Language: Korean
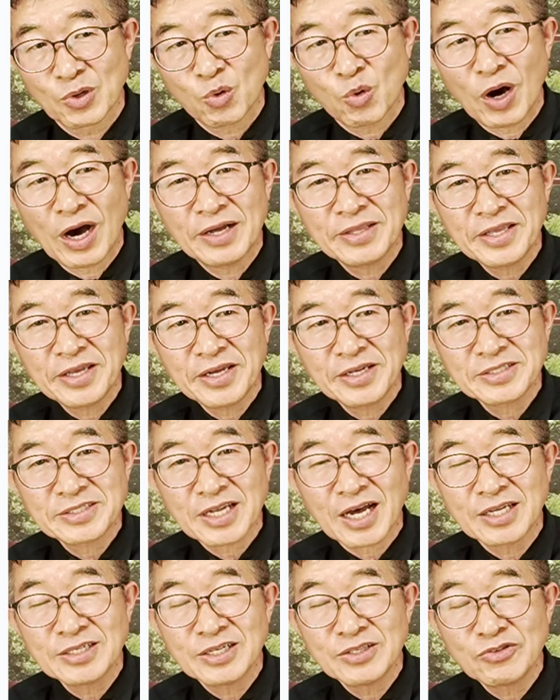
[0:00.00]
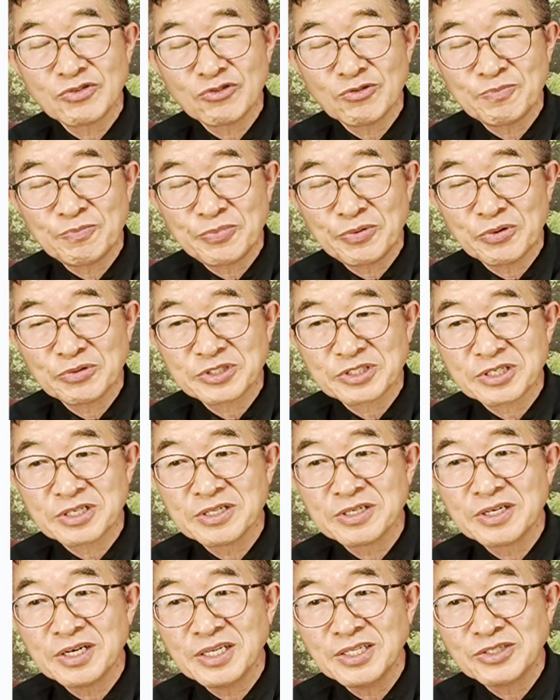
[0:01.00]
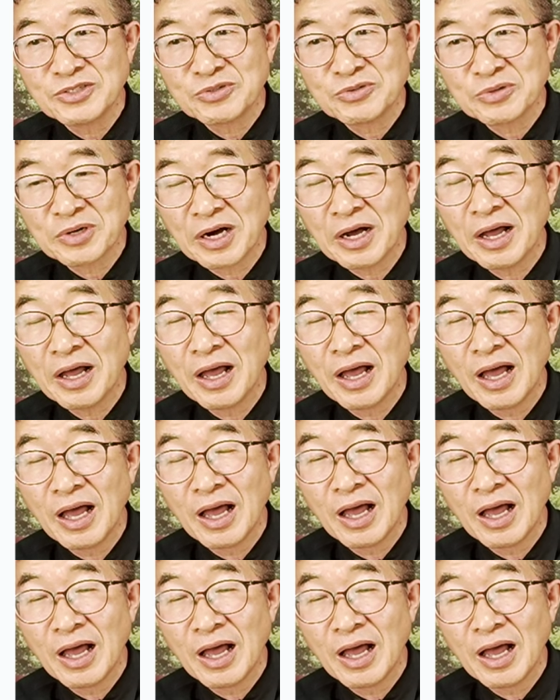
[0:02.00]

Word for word: 관내 사전투표 선거인 수가